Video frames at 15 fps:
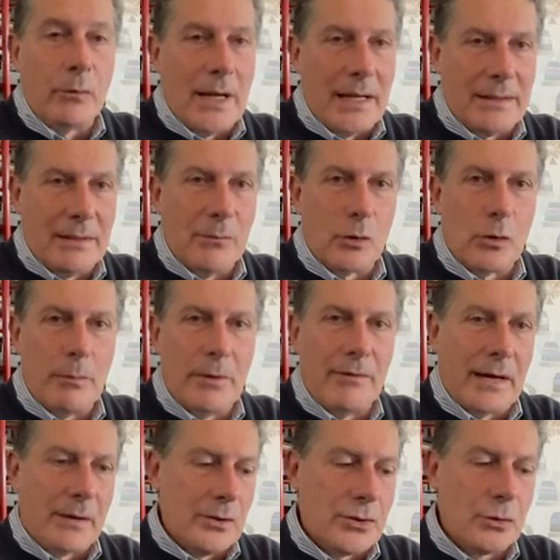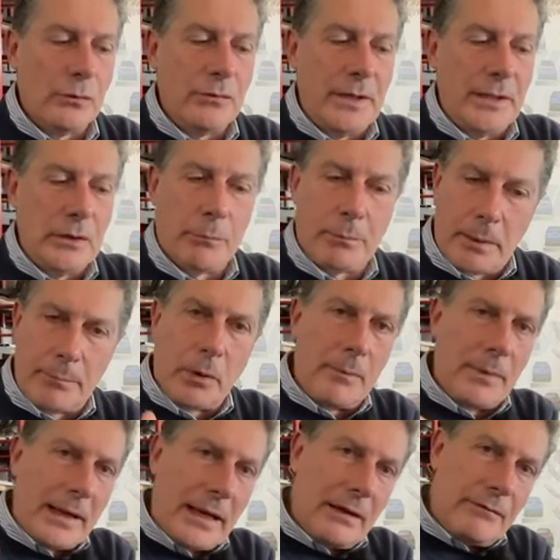un attimo come va questo video per poi
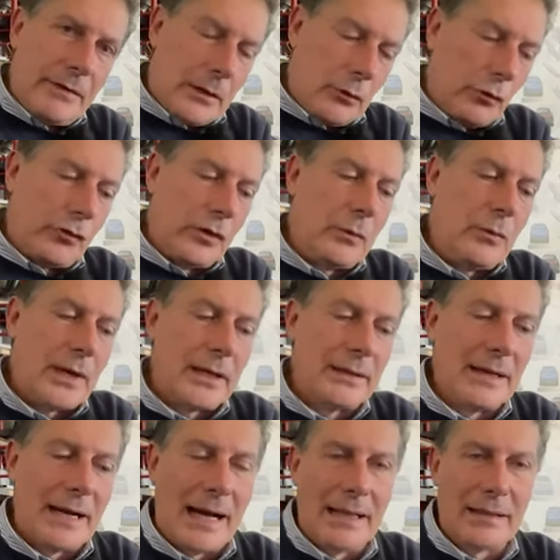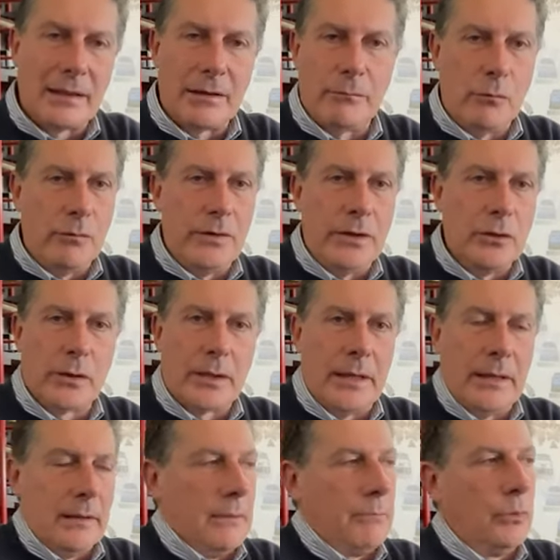magari farlo seguire da altri, un video
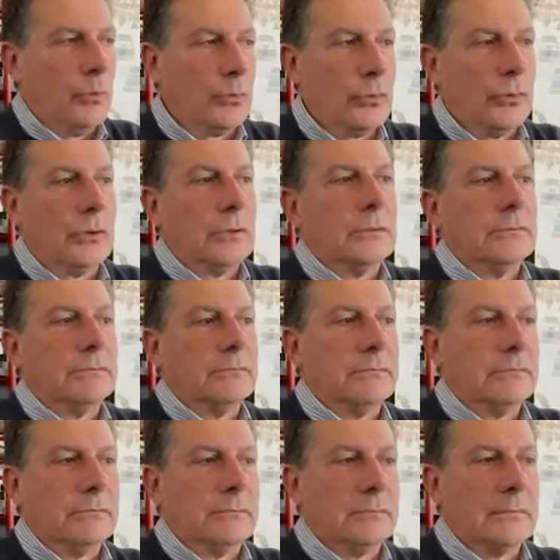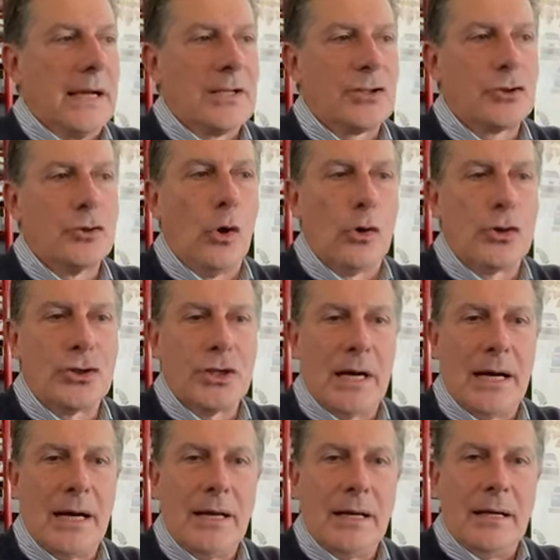che appunto mh,
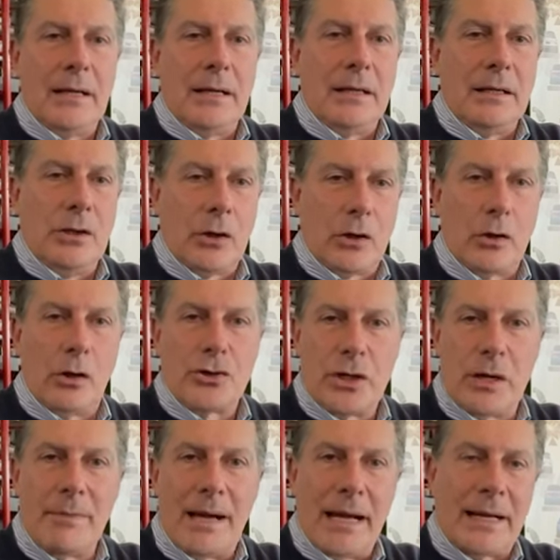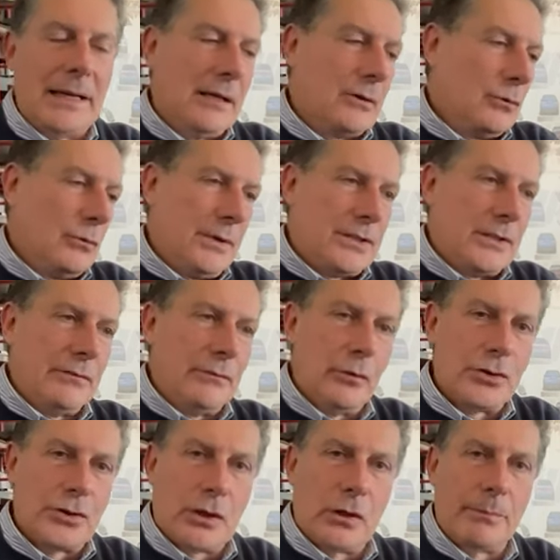associa gli orologi e le macchine come se
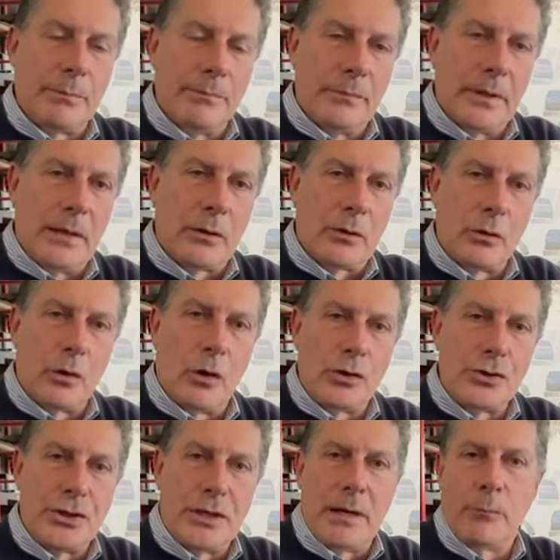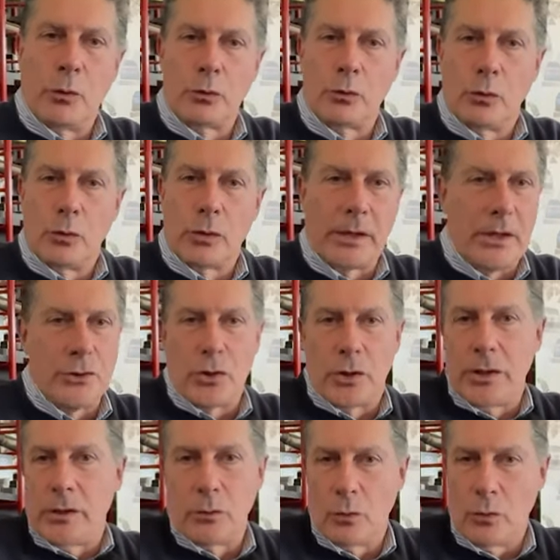fossero mh, orologi e motori,
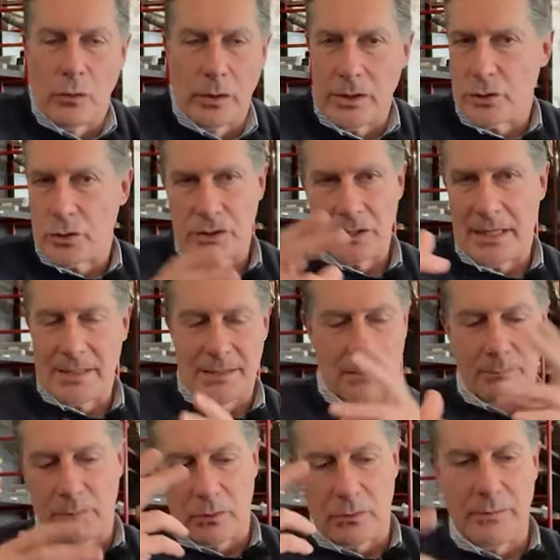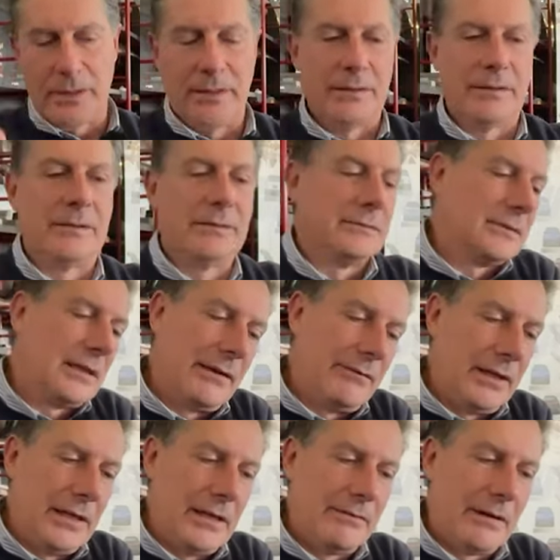gioie e dolori, in sostanza un po' come
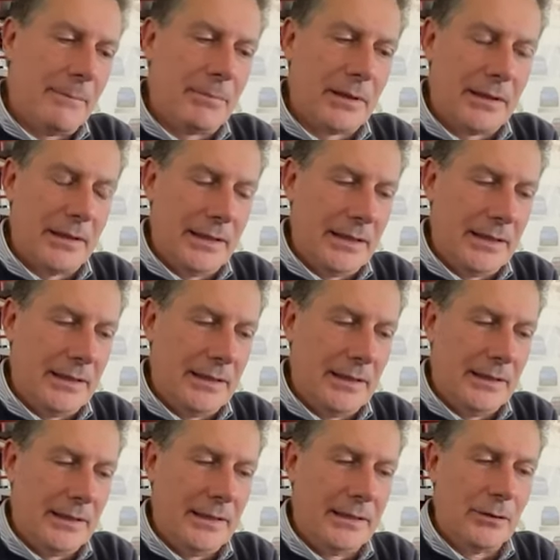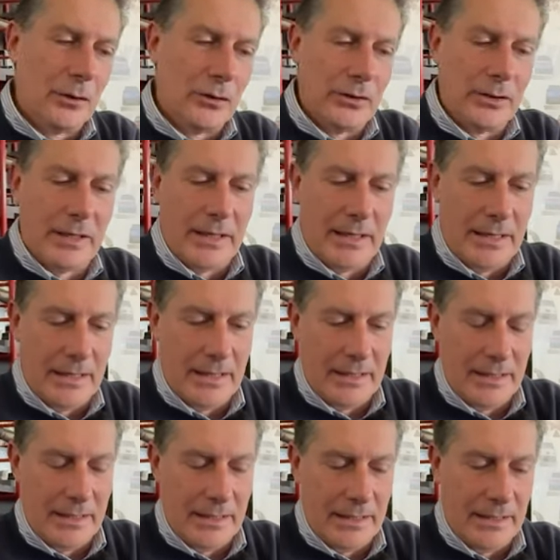avveniva per le, le donne e,
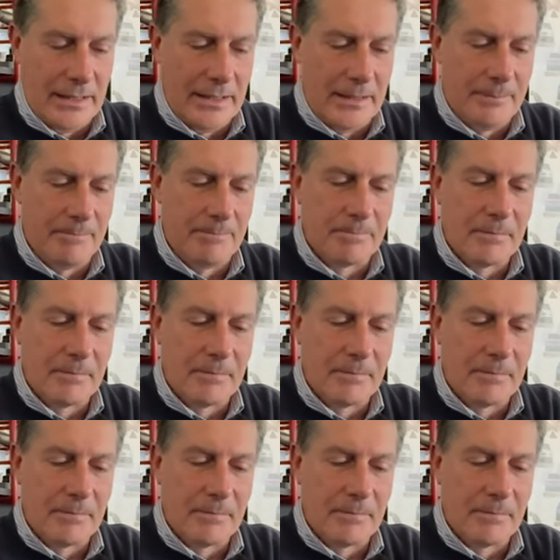e, e,